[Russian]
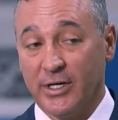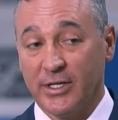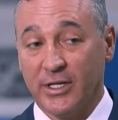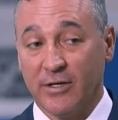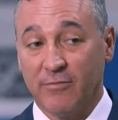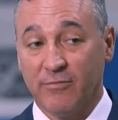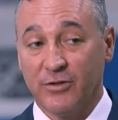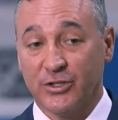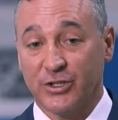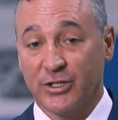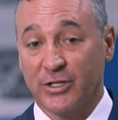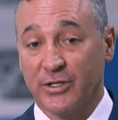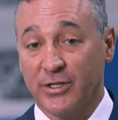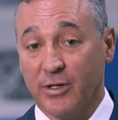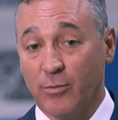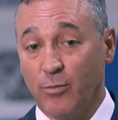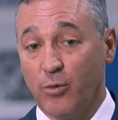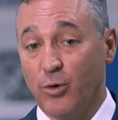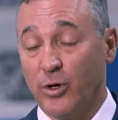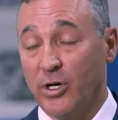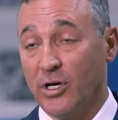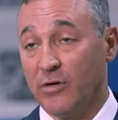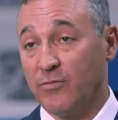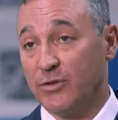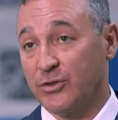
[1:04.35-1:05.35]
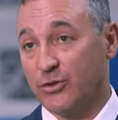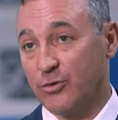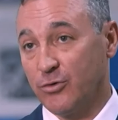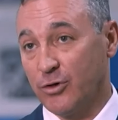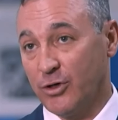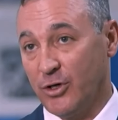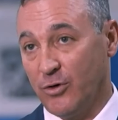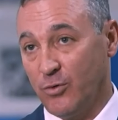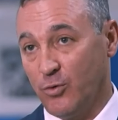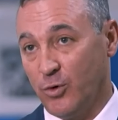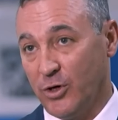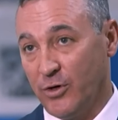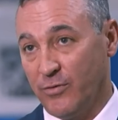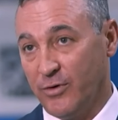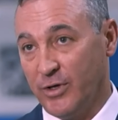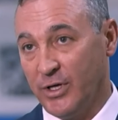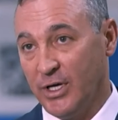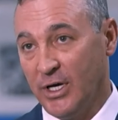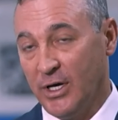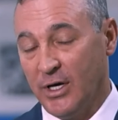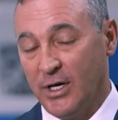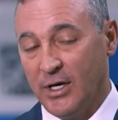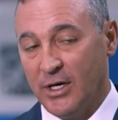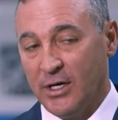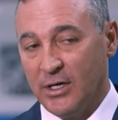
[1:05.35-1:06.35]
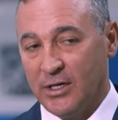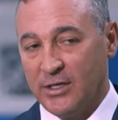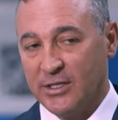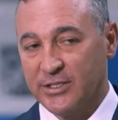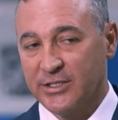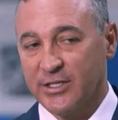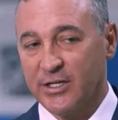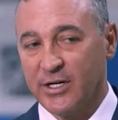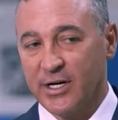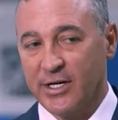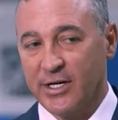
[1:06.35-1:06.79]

она вышла на более высокий уровень. Если